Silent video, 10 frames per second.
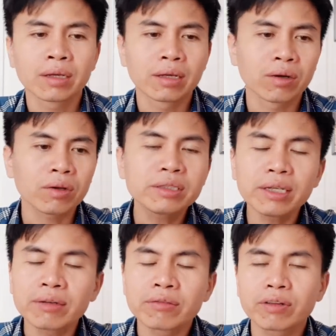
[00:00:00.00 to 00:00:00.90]
ờ, nói
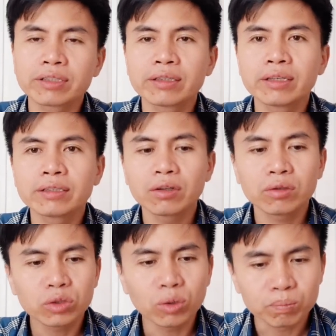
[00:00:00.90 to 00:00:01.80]
riêng và trên thế giới
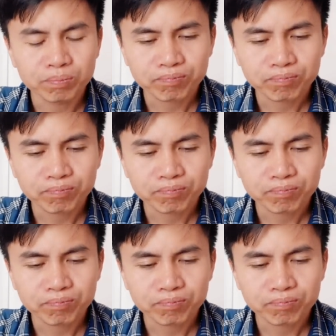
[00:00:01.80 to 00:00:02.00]
nói chung